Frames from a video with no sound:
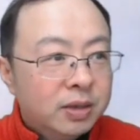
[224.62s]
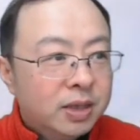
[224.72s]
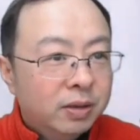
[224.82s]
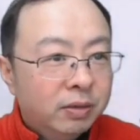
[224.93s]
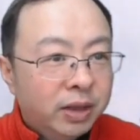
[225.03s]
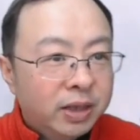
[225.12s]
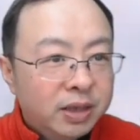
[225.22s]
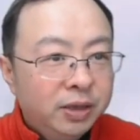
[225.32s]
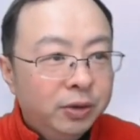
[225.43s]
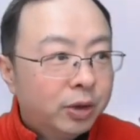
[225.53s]
四九年
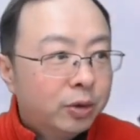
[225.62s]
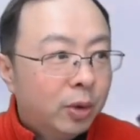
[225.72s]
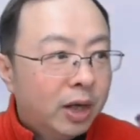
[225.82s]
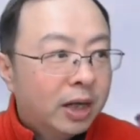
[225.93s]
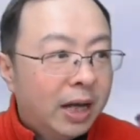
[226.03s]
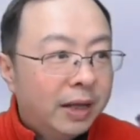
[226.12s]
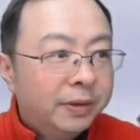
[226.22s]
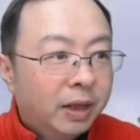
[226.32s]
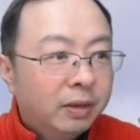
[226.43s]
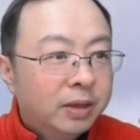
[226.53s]
十一月创
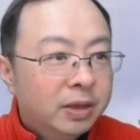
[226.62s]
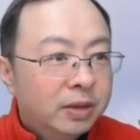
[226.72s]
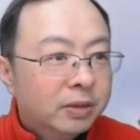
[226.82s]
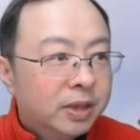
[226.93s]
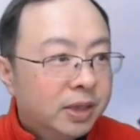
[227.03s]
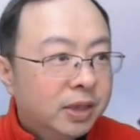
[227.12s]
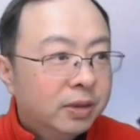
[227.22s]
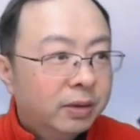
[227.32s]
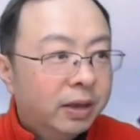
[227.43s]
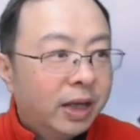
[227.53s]
刊到一九七
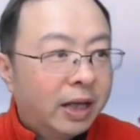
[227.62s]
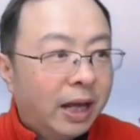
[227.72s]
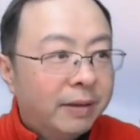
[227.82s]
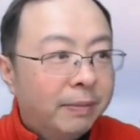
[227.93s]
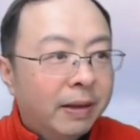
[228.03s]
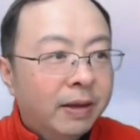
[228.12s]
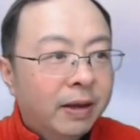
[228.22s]
九年改版，